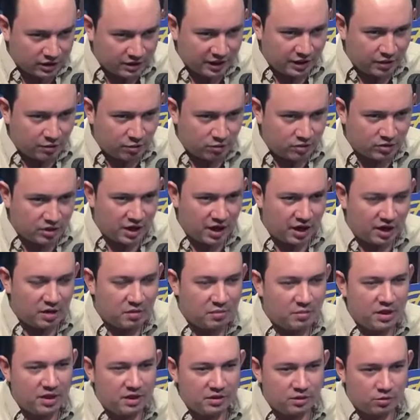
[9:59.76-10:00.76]

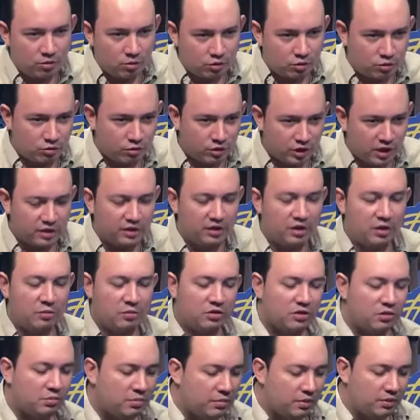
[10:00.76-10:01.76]
concejal
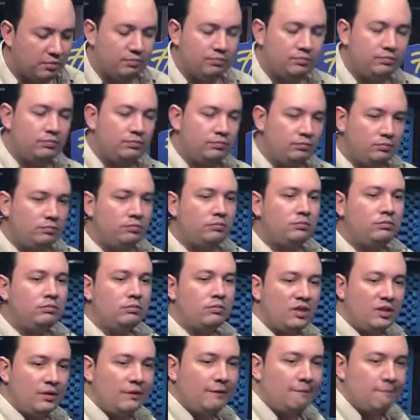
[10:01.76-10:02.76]
junto a tres concejales
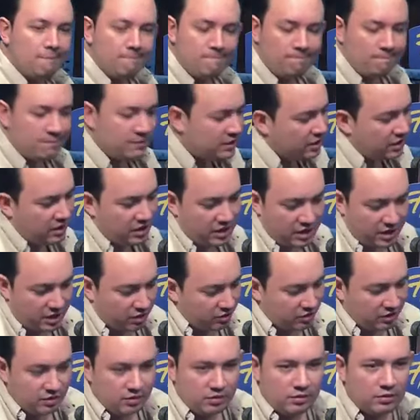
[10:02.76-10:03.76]
más con su directiva
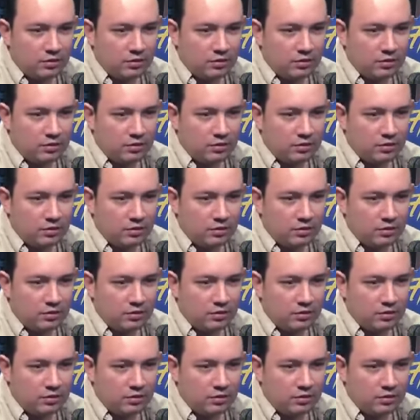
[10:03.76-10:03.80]
municipal.